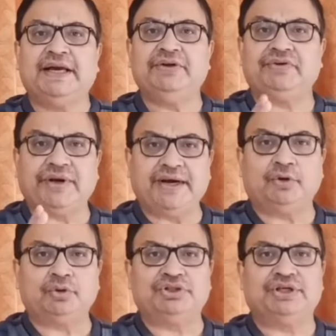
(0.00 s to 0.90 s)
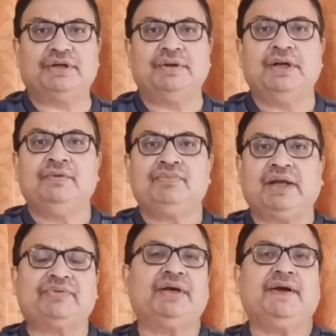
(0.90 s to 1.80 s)
এই রেড হচ্ছে
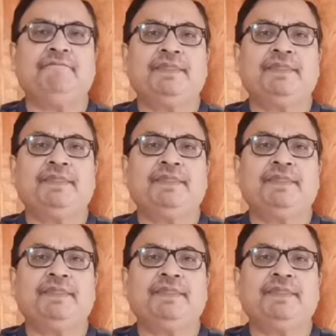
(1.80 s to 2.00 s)
তাতে